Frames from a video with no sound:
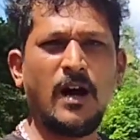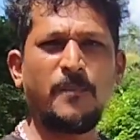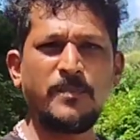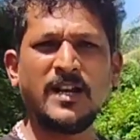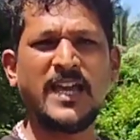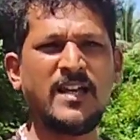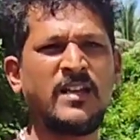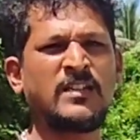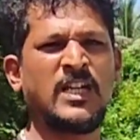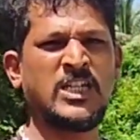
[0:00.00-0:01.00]
अपना क्या
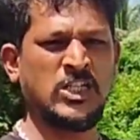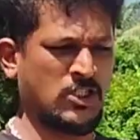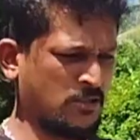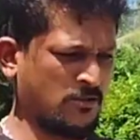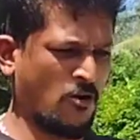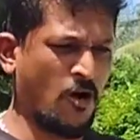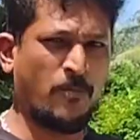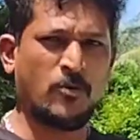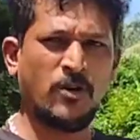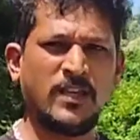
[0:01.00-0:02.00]
रहता है कि
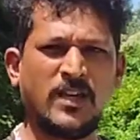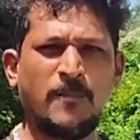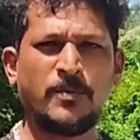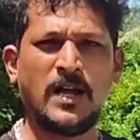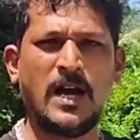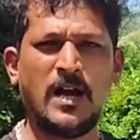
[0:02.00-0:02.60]
ऑफ रोडिंग का अपना